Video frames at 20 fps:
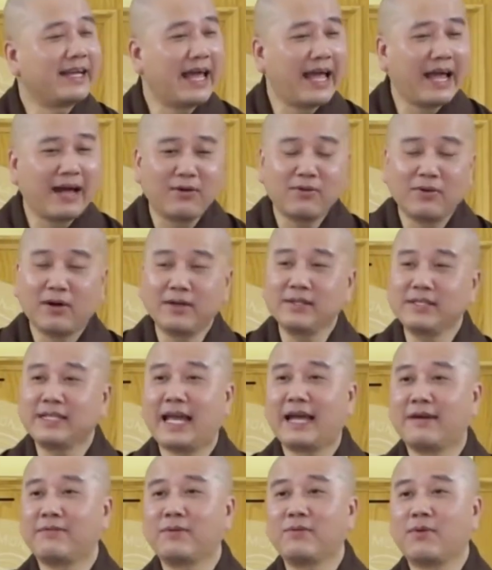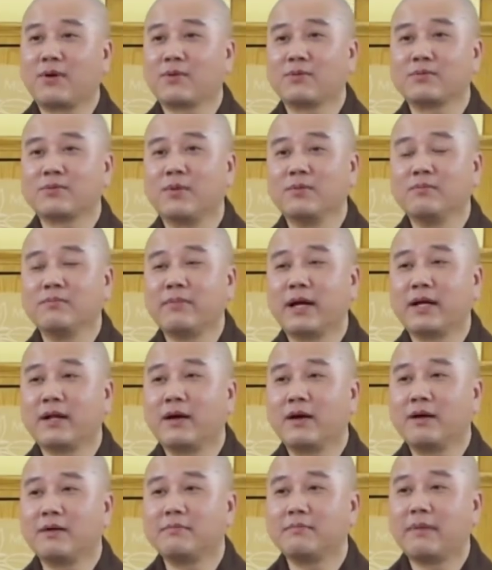nào ở nhà Pháp Hòa cũng tụng bài
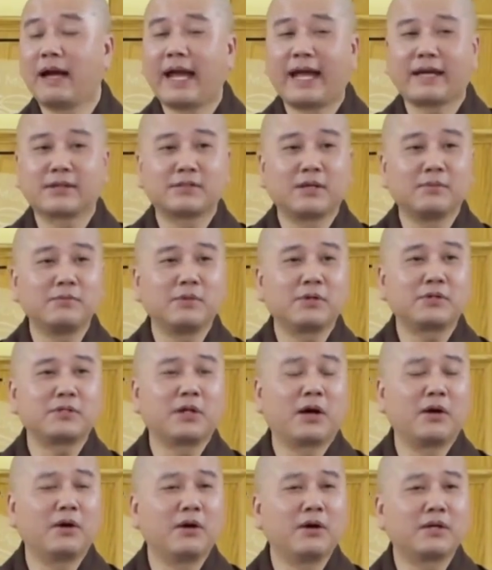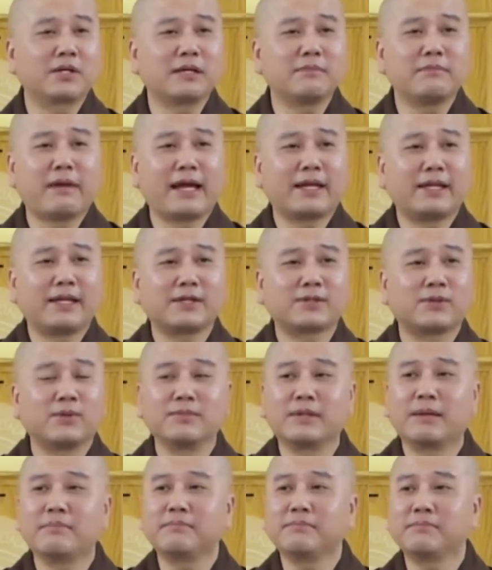đó. Mà hàng xóm nói trời ơi cái bài này
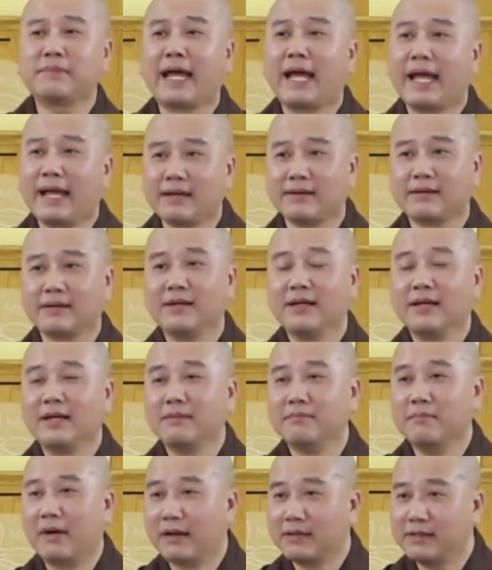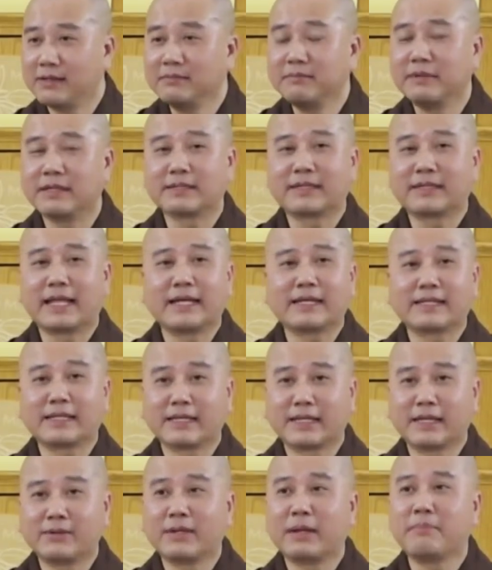tụng đám tang, mà ở dưới miền Tây
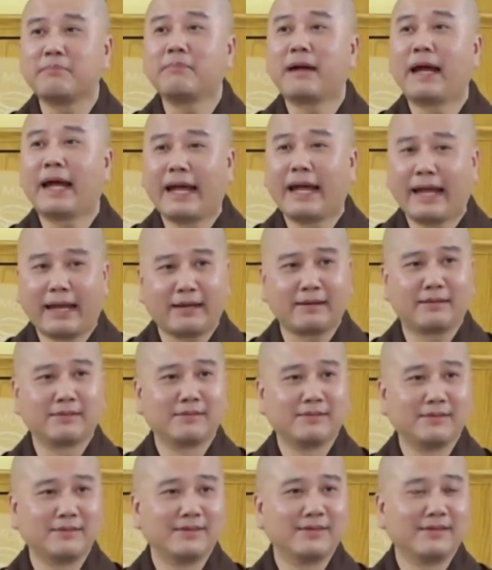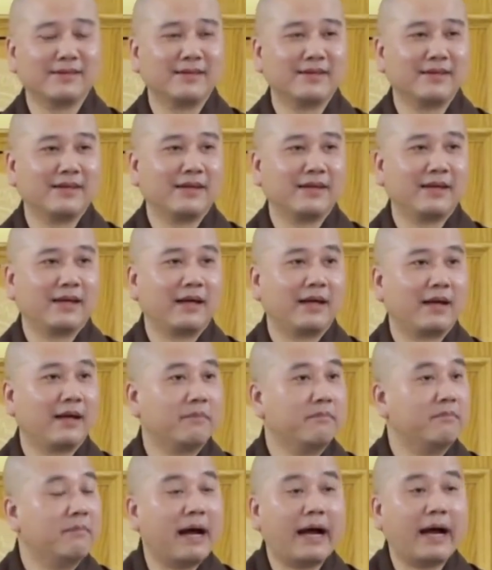thì kêu đám ma.
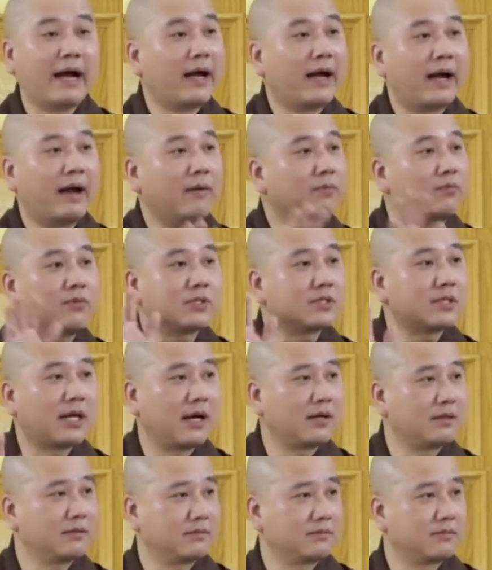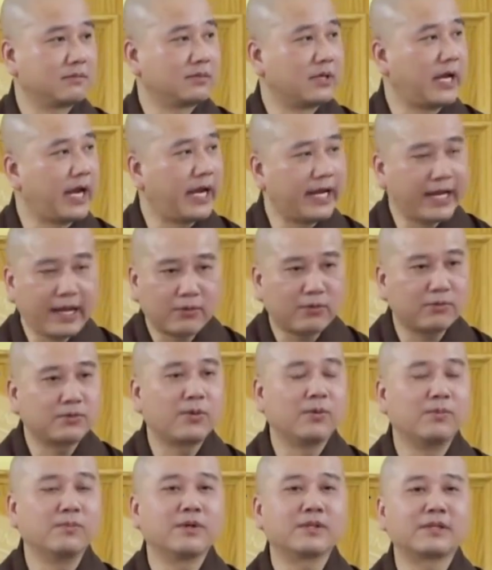Mà không có sợ, ngày nào cũng
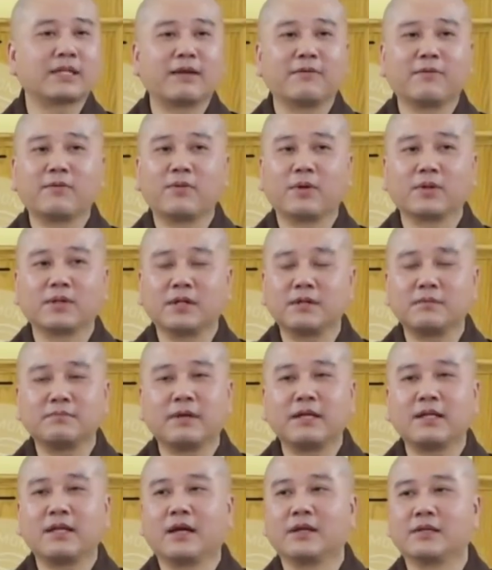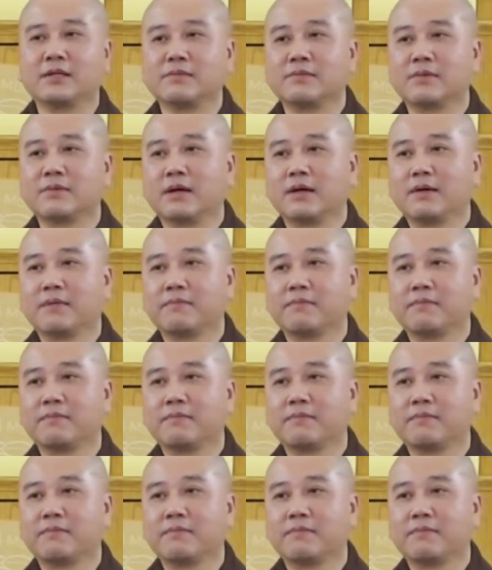tụng hết. Tại Pháp Hòa thích mấy lời trong đó.